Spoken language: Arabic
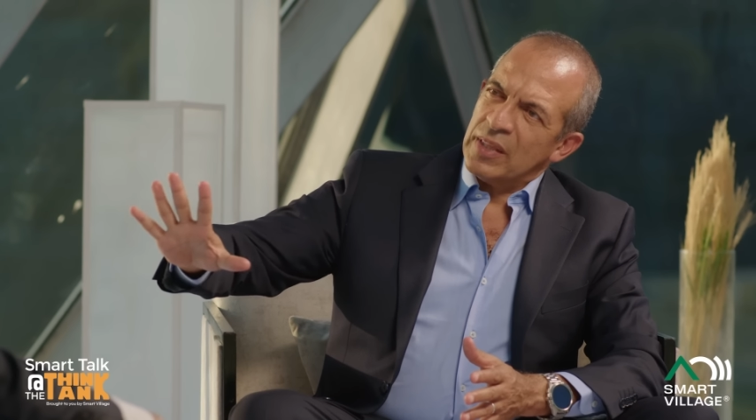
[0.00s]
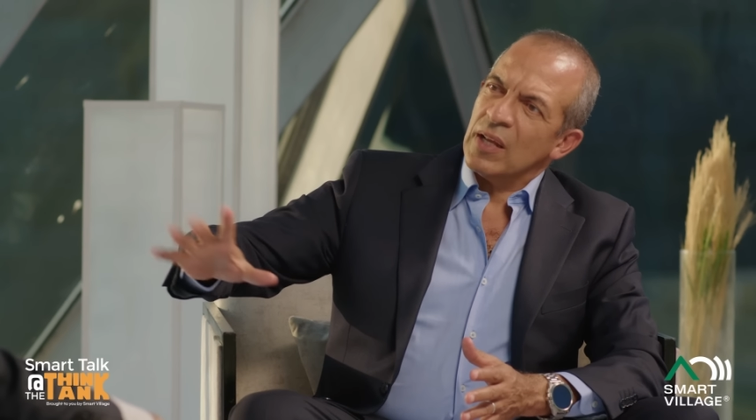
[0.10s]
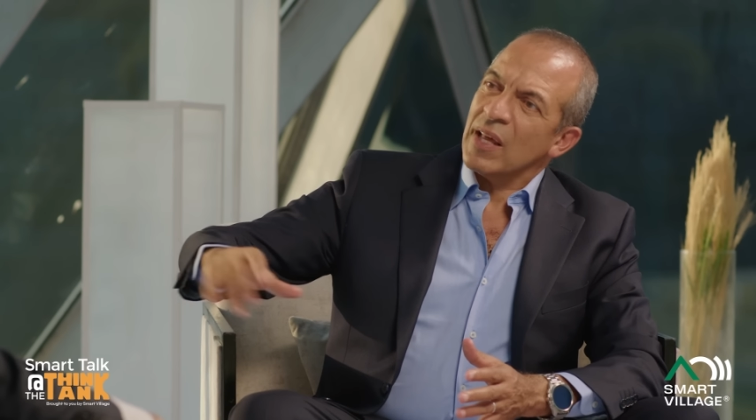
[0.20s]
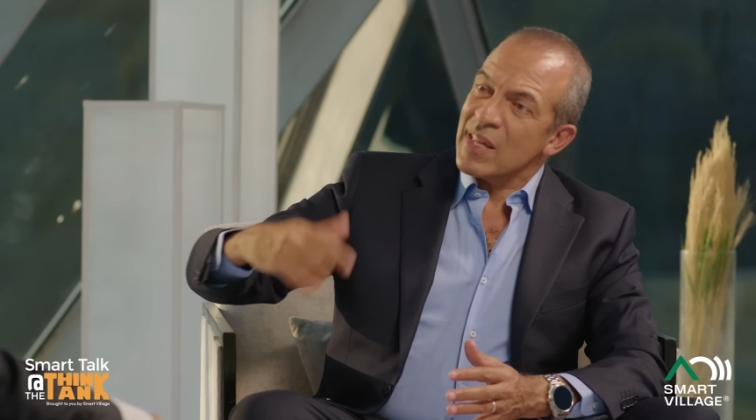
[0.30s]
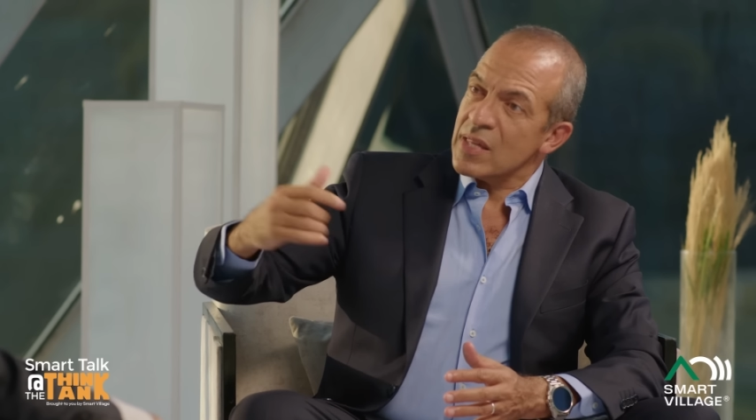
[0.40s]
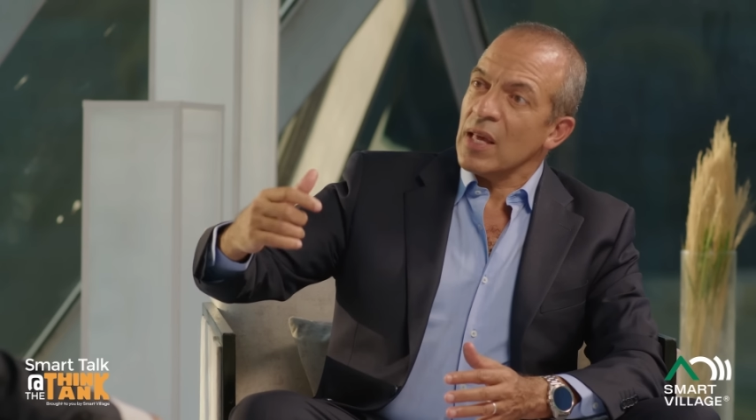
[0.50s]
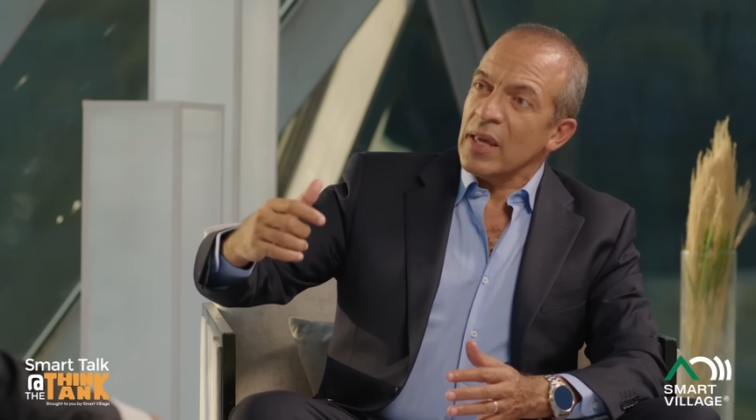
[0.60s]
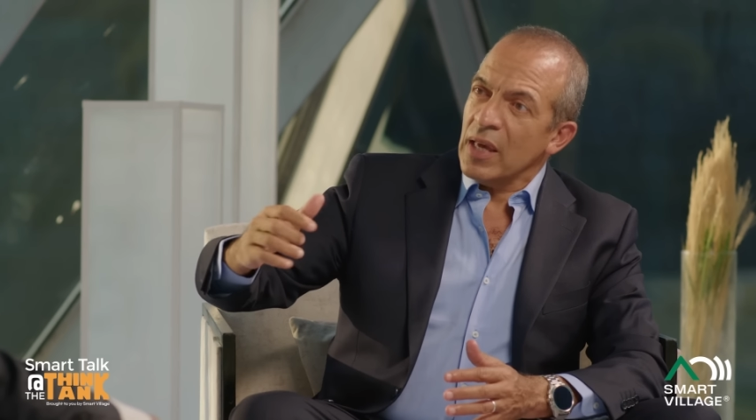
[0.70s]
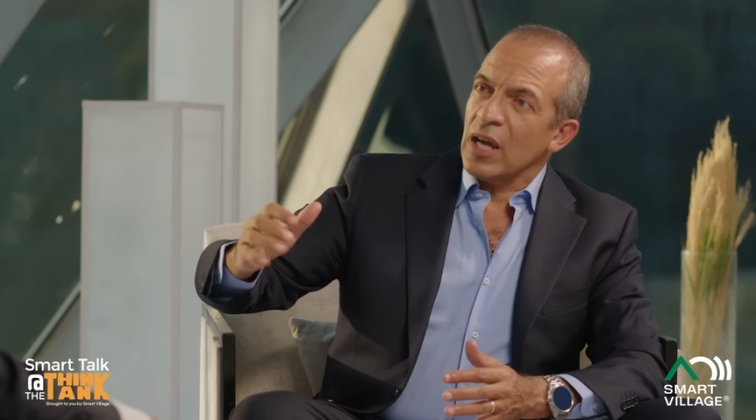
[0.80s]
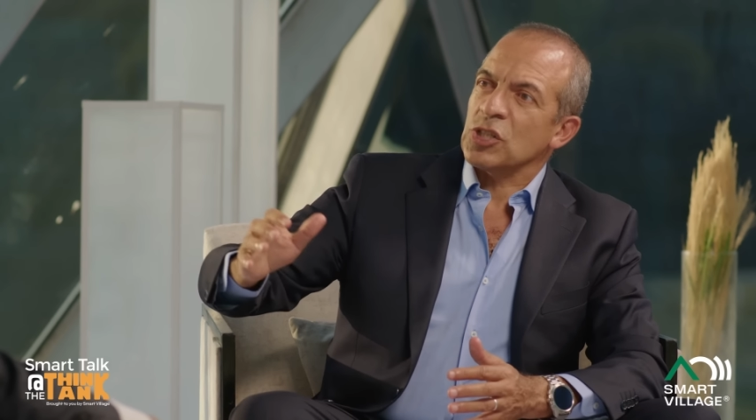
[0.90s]
ده ناقصنا
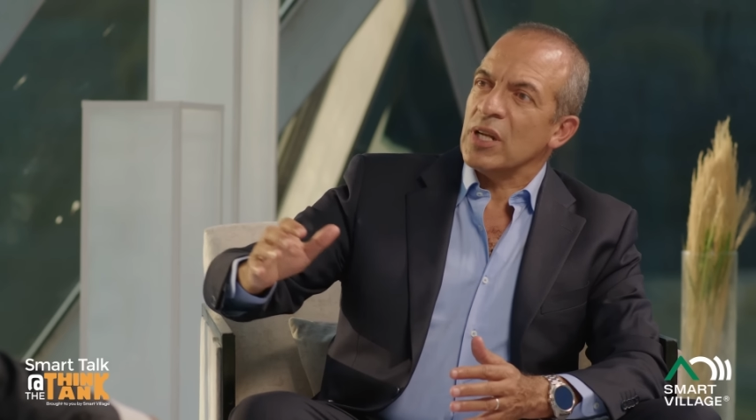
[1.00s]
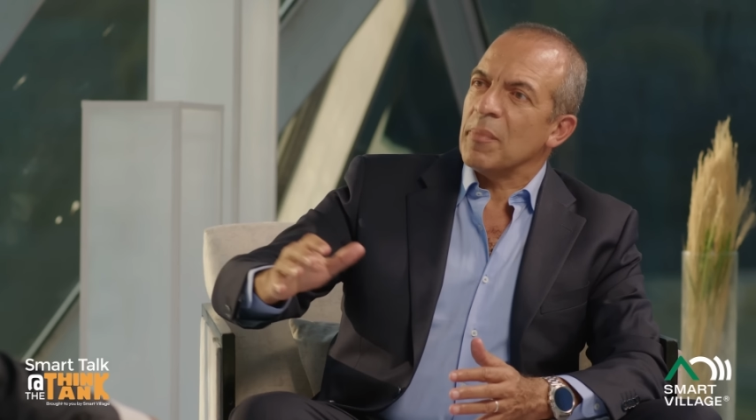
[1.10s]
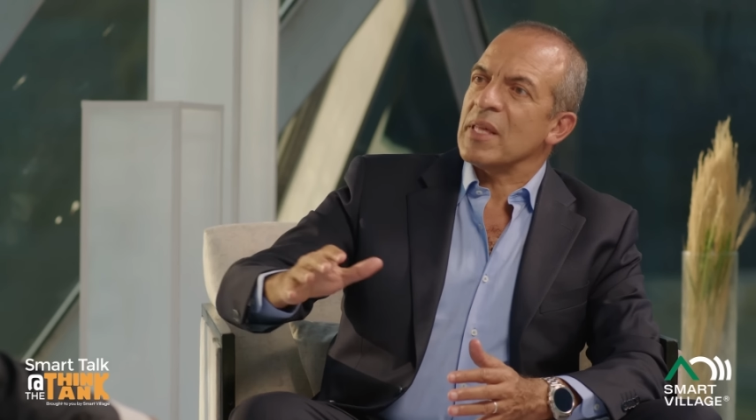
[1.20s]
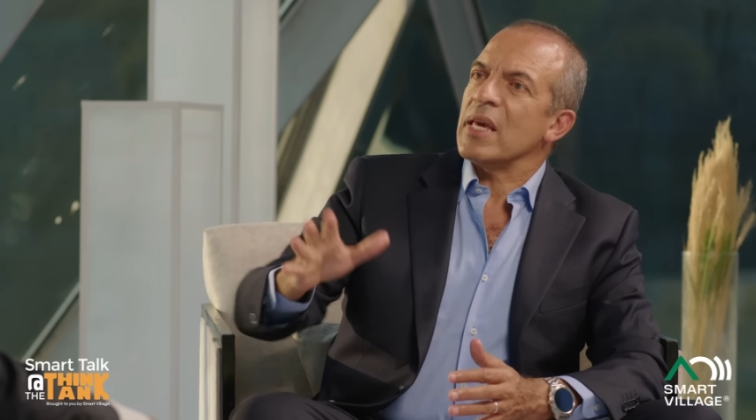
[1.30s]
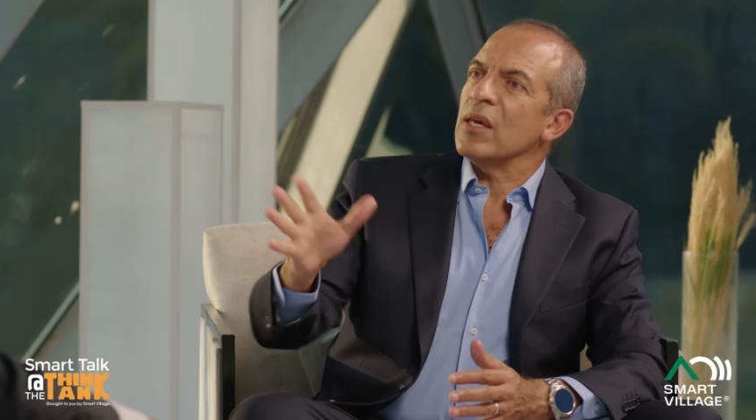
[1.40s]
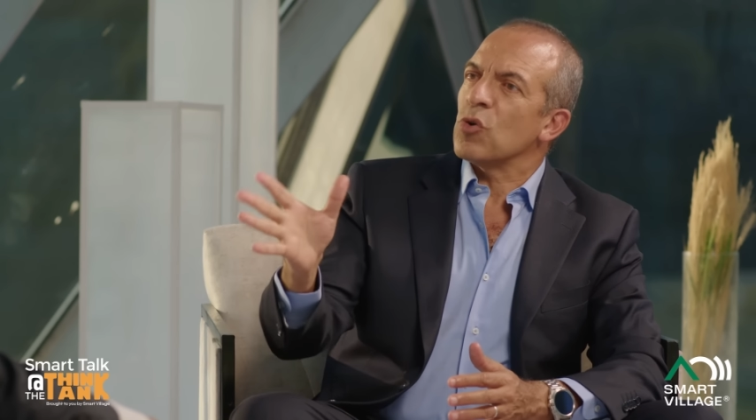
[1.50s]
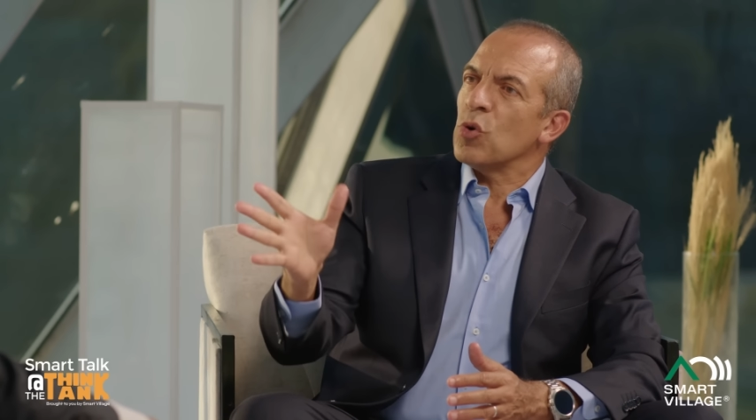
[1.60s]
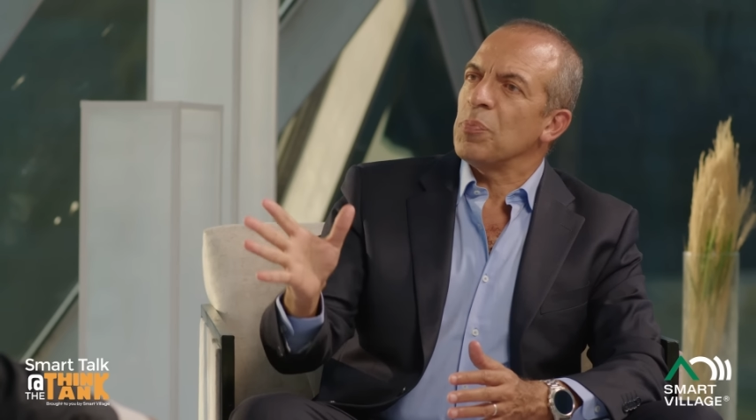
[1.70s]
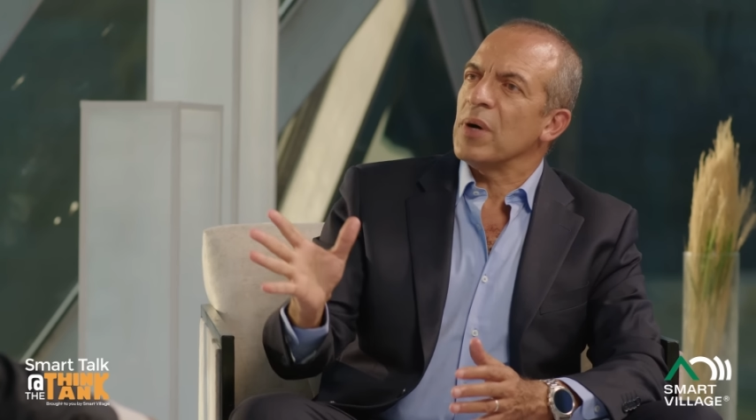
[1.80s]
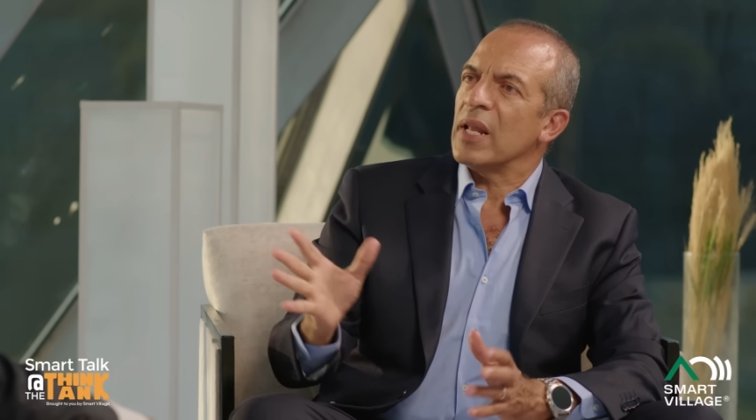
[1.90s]
ايه عشان نبقى زي
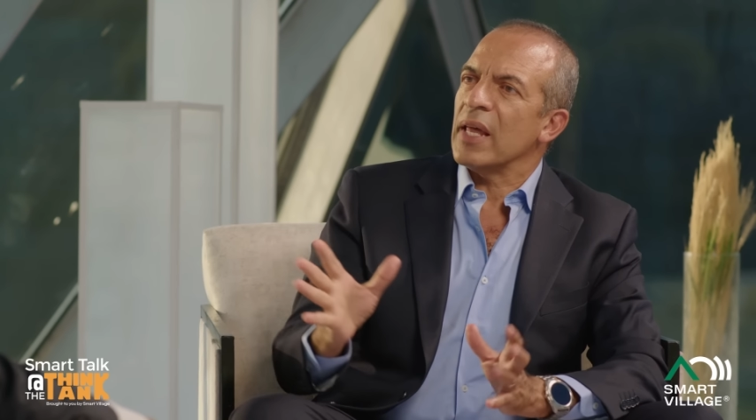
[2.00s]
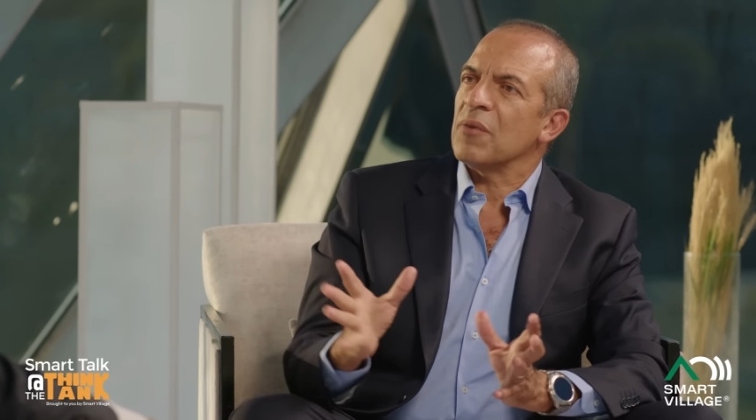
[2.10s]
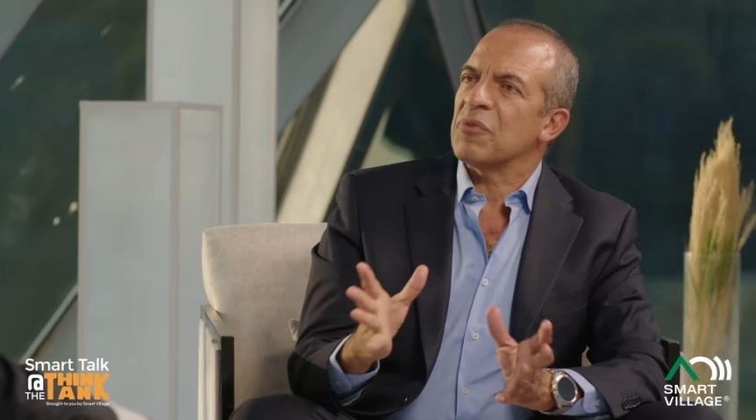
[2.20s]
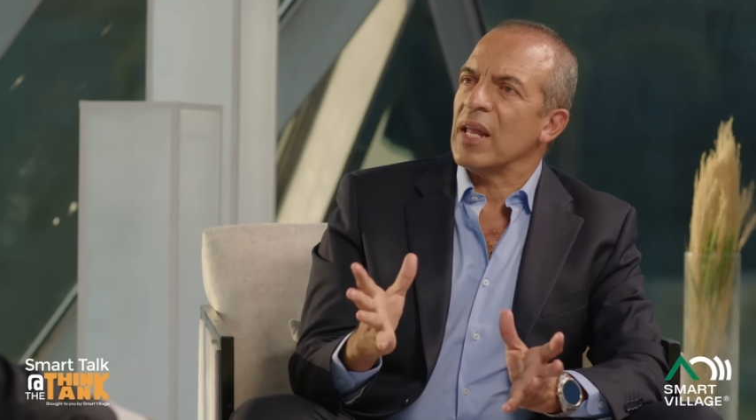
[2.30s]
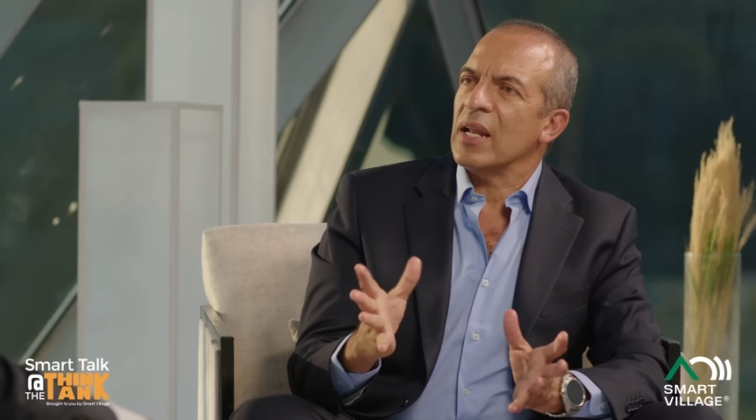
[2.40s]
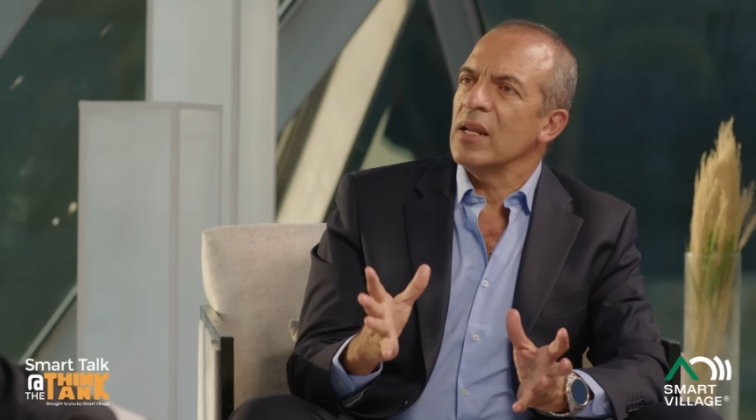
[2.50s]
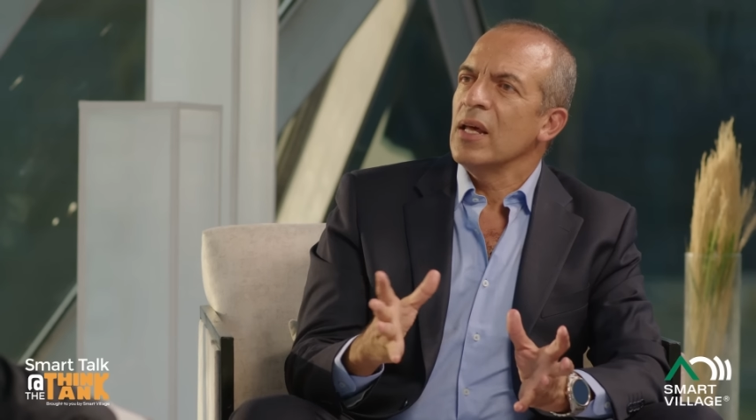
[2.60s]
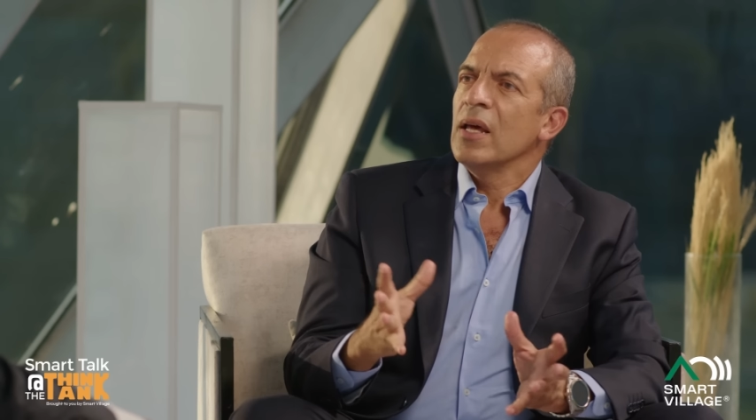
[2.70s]
اوروبا اللي هي فعلا